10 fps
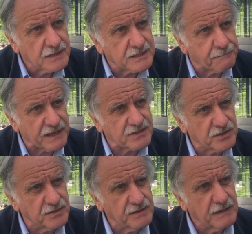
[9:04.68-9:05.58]
ces
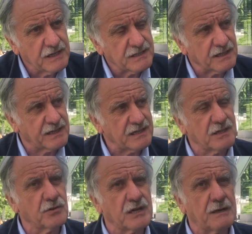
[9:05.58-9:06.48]
personnes, ces
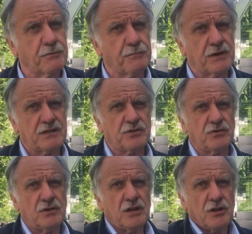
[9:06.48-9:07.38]
catégories de la
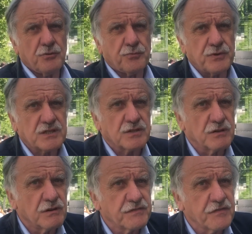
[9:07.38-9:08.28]
population, puissent
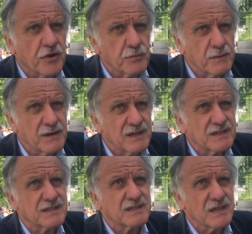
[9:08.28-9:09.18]
euh, vivre moins mal.
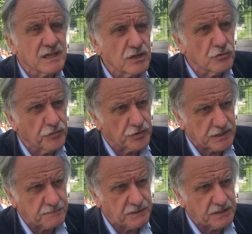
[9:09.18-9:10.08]
Et c'est ça qu'il nous faut
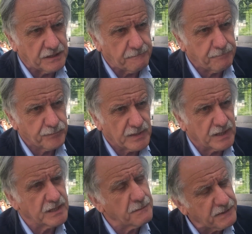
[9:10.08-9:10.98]
expliquer
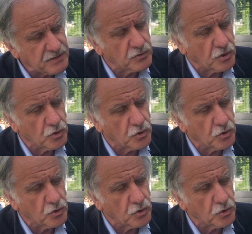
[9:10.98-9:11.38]
et qui n'est pas encore